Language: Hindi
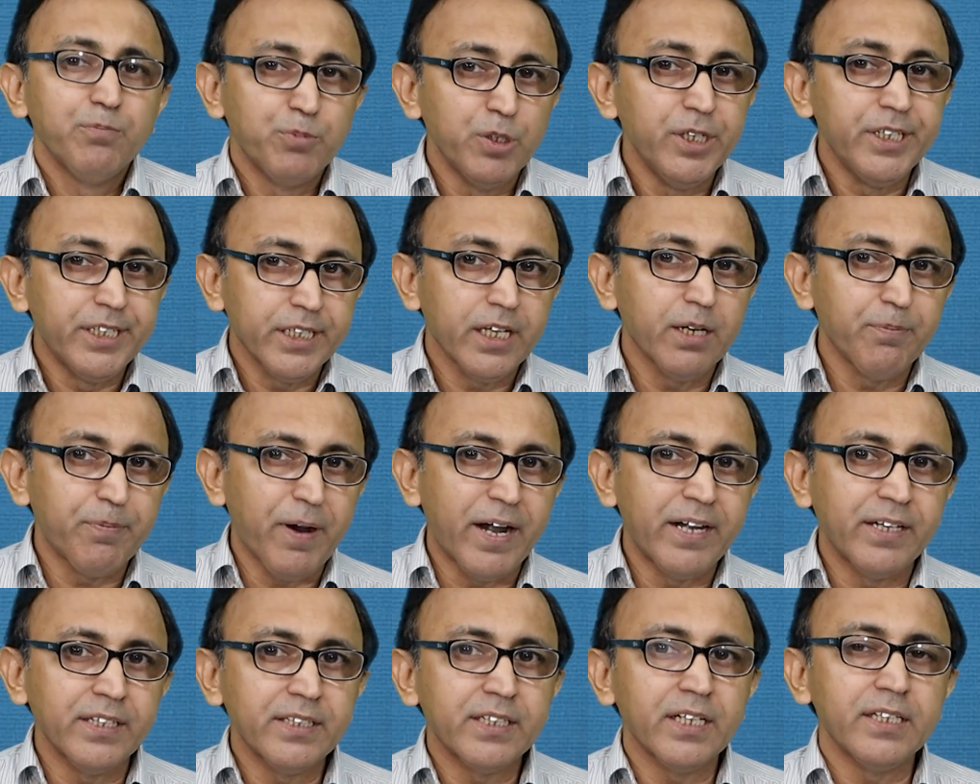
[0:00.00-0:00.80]
पॉलिटिकल
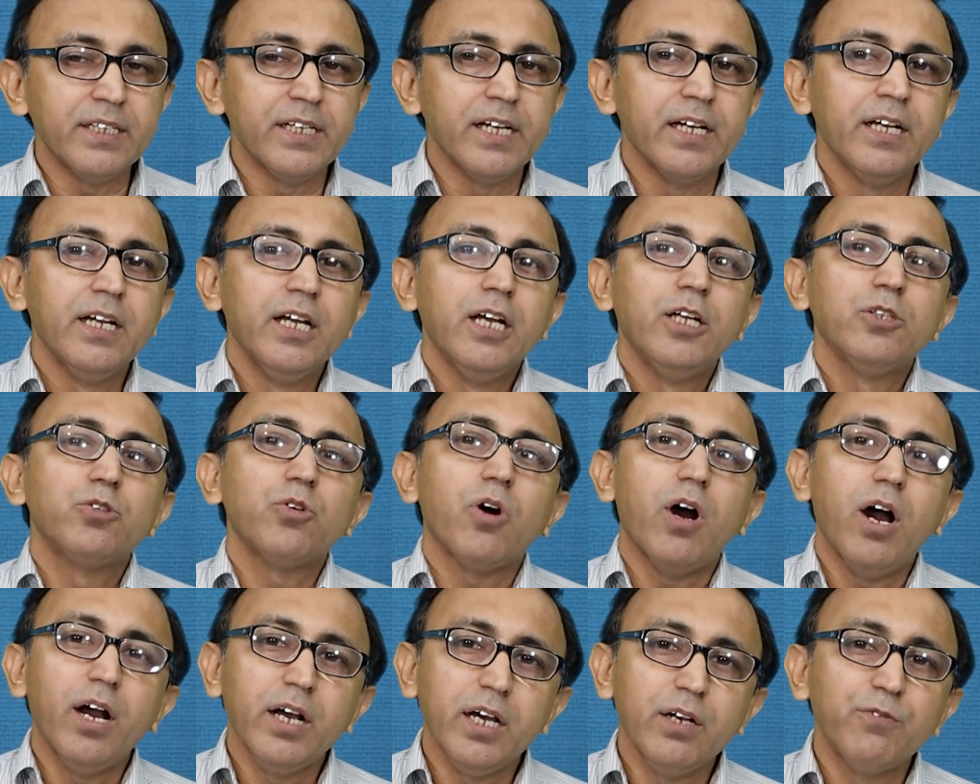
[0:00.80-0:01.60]
पार्टी के लिए
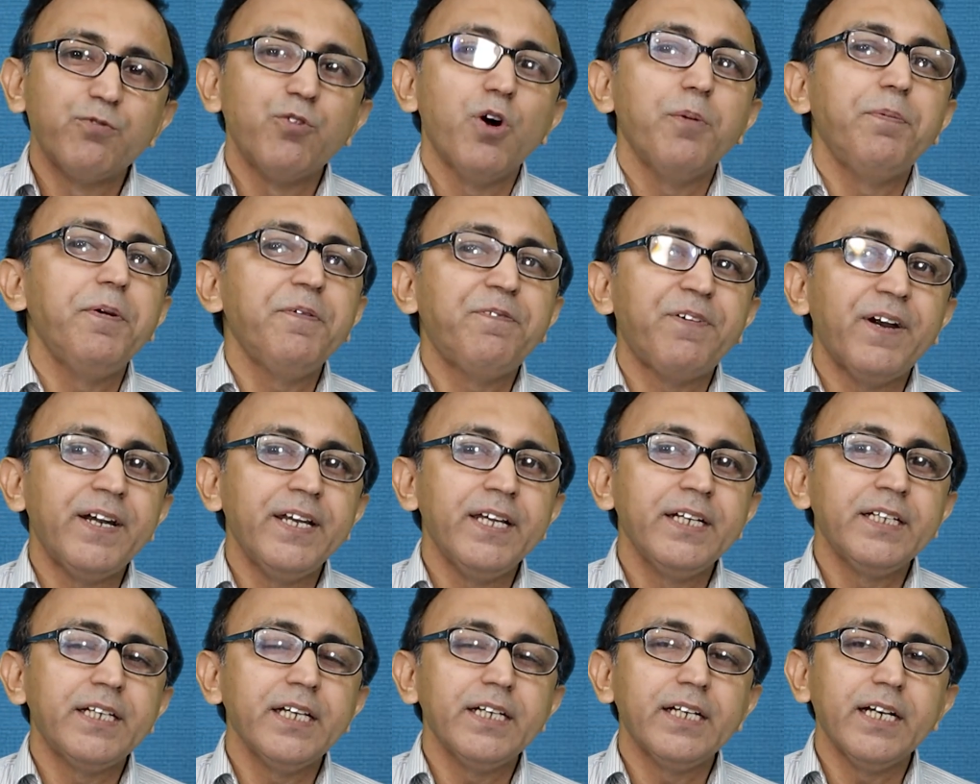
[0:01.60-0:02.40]
तो अगर वो भी
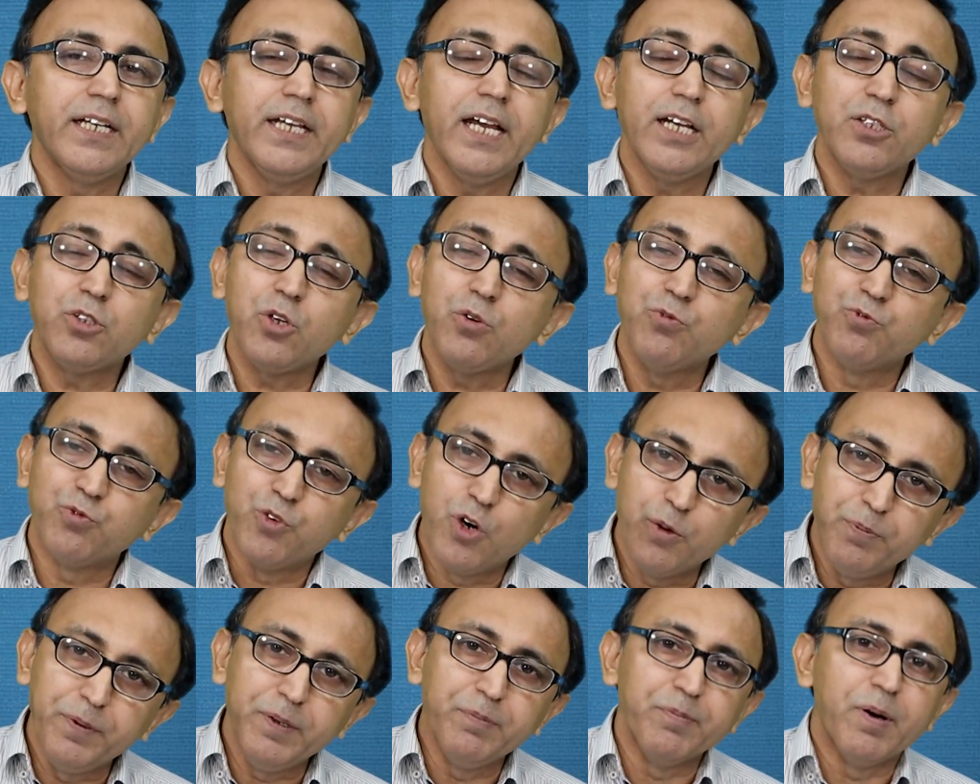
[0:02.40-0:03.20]
फंडिंग की गई है तो
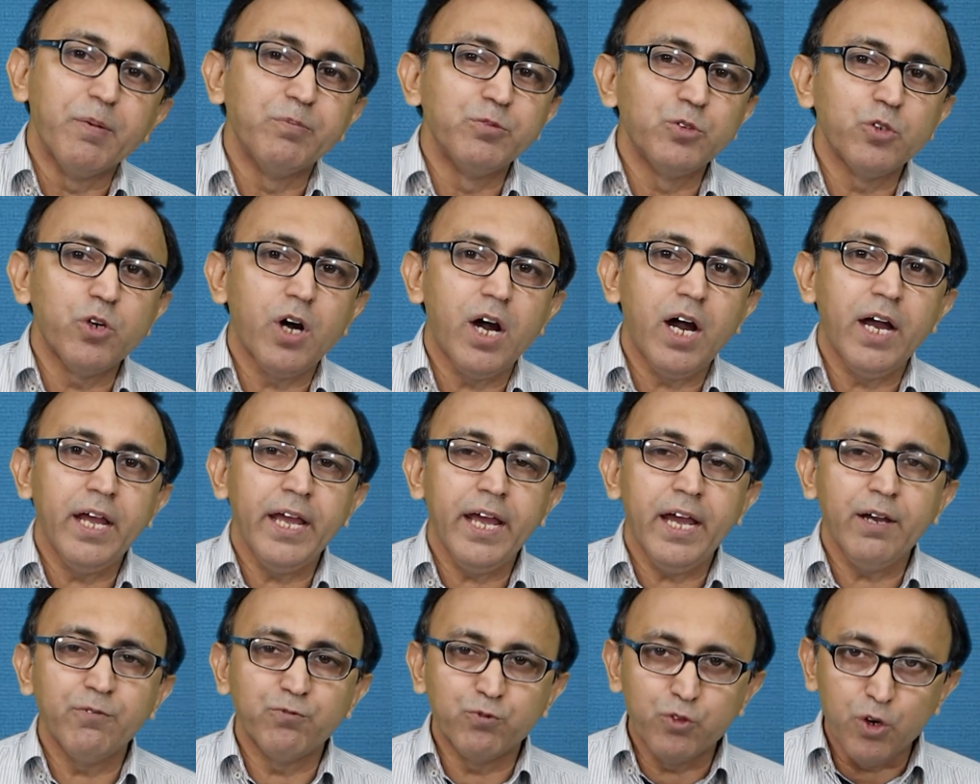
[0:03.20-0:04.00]
वो भी ममनुआ
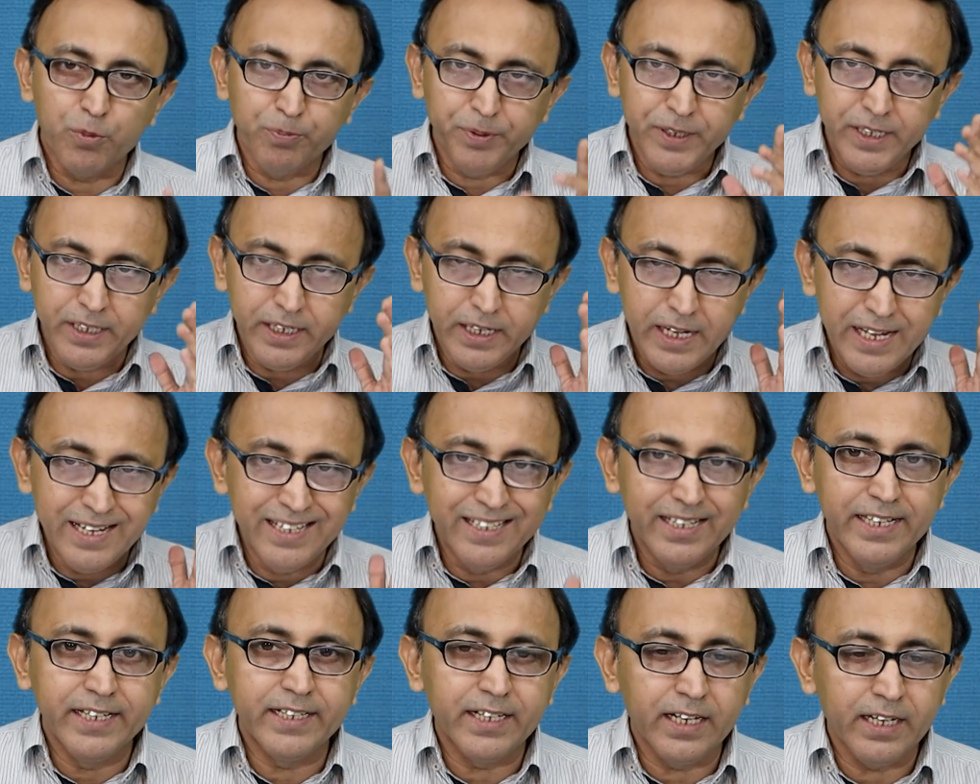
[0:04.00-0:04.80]
है वो भी
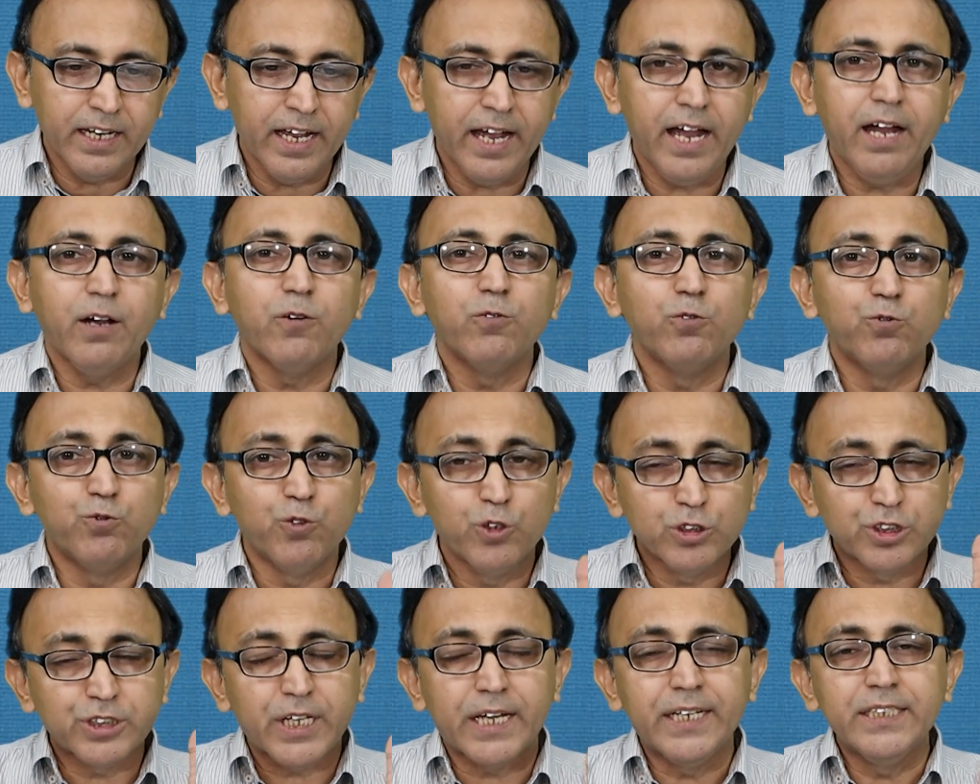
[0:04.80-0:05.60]
इलीगल है
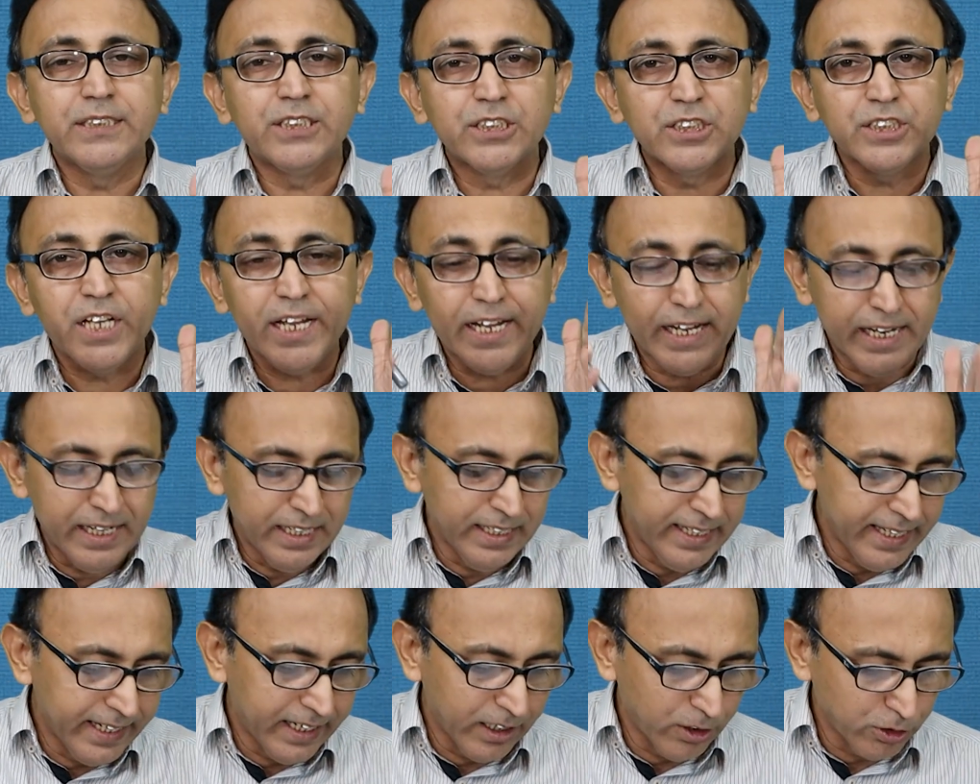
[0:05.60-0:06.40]
वो सारी चीज़ें
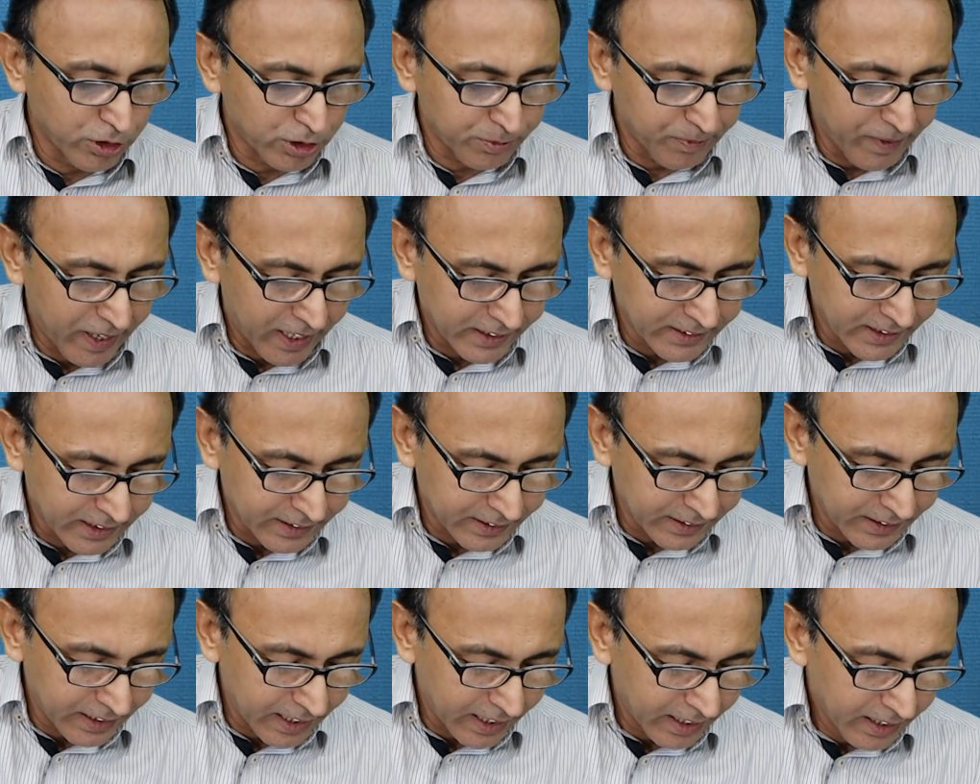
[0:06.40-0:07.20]
इलीगल उसमें आ
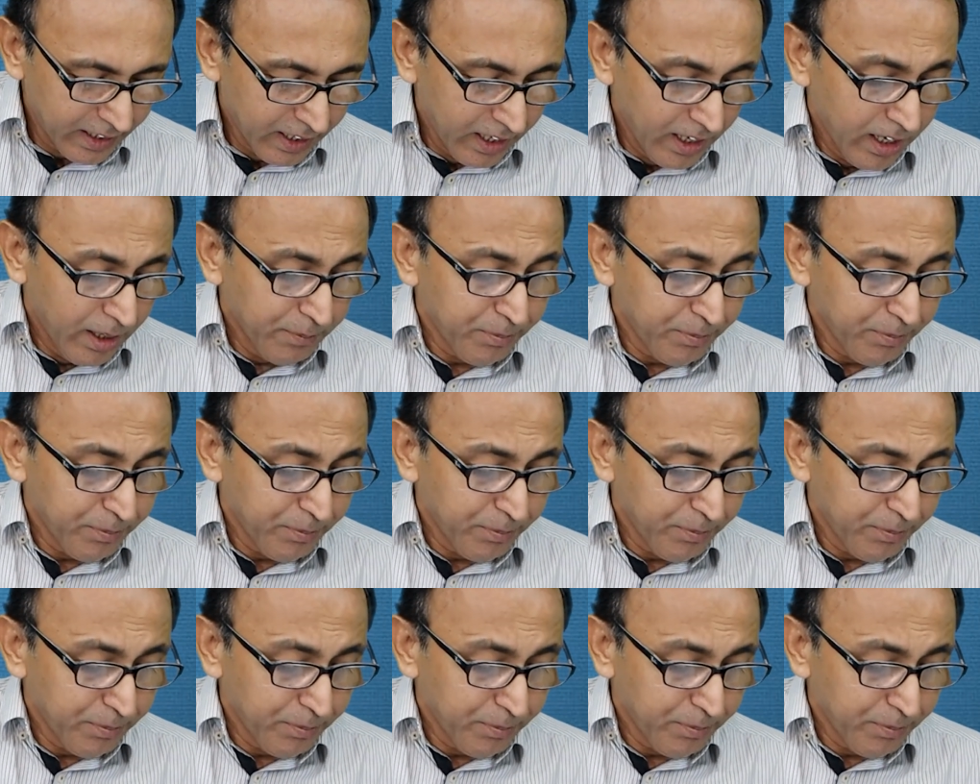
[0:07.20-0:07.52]
जाती हैं